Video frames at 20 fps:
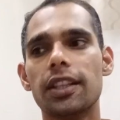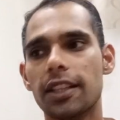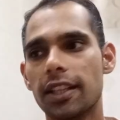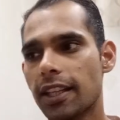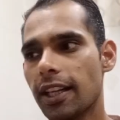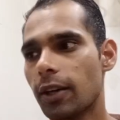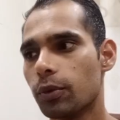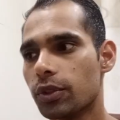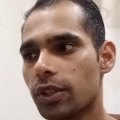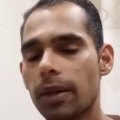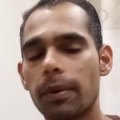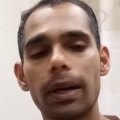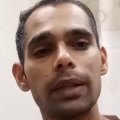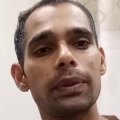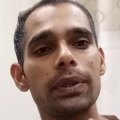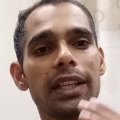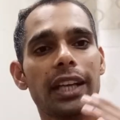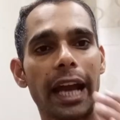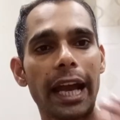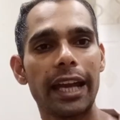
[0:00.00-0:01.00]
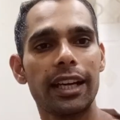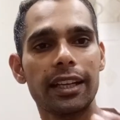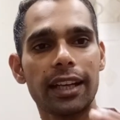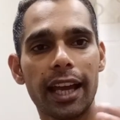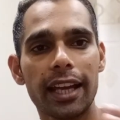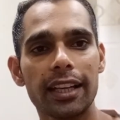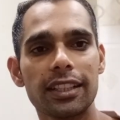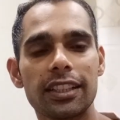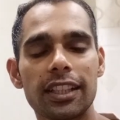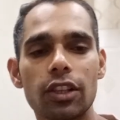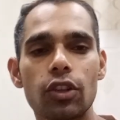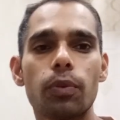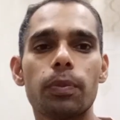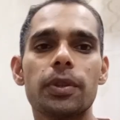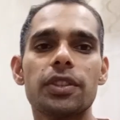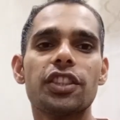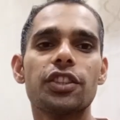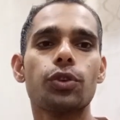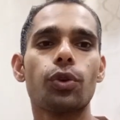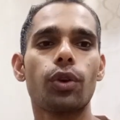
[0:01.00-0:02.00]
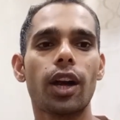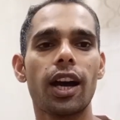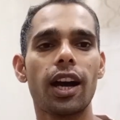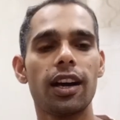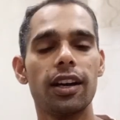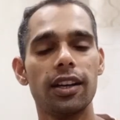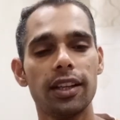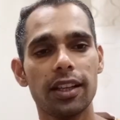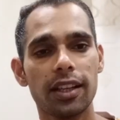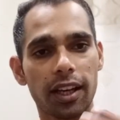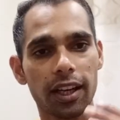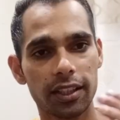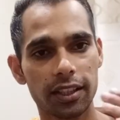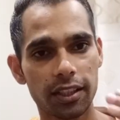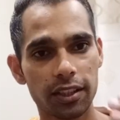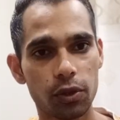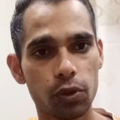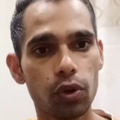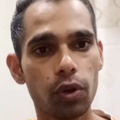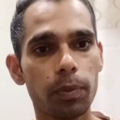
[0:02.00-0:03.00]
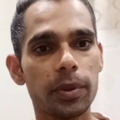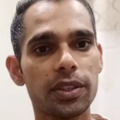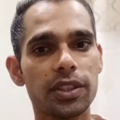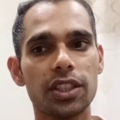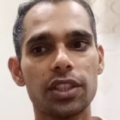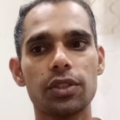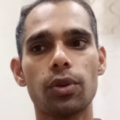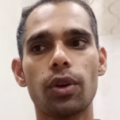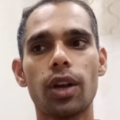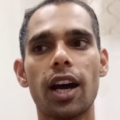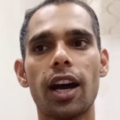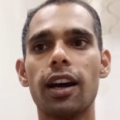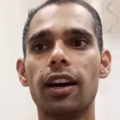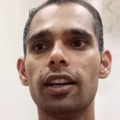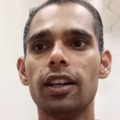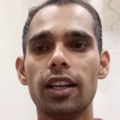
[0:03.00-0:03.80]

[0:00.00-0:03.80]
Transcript: ठीक है उसके बाद फिर टाइगर थ्री को पीछे छोड़ा गदर टू को पीछे छोड़ा